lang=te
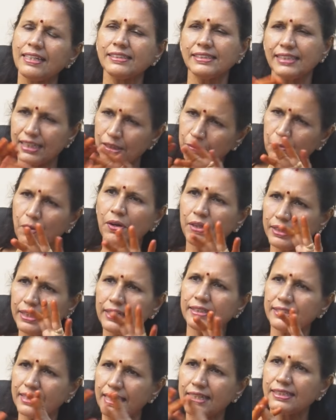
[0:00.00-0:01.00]
జగన్మోహన్
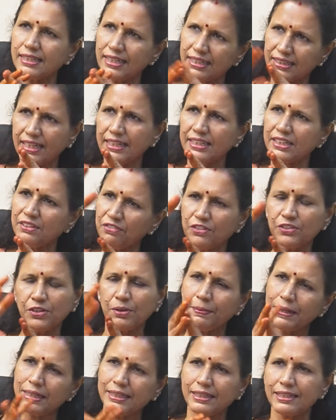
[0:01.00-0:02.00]
రెడ్డి చేస్తాడు తండ్రి ఫోటో
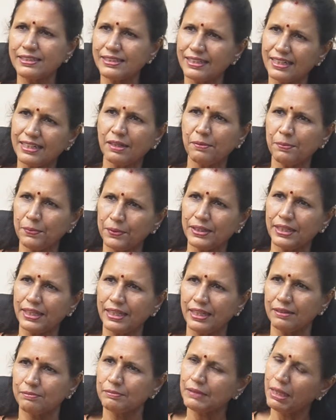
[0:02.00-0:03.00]
పెట్టనిస్తాడా పోనీ
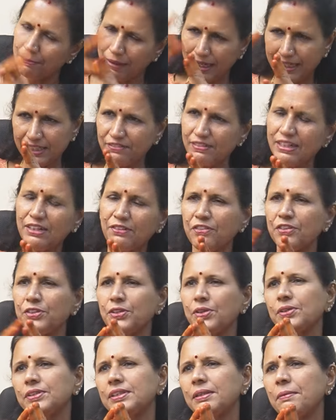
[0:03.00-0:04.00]
బయటవాడి
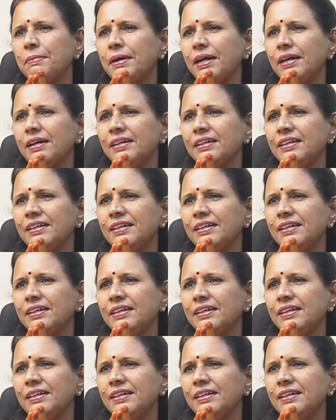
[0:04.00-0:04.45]
ఫోటో వద్దబ్బా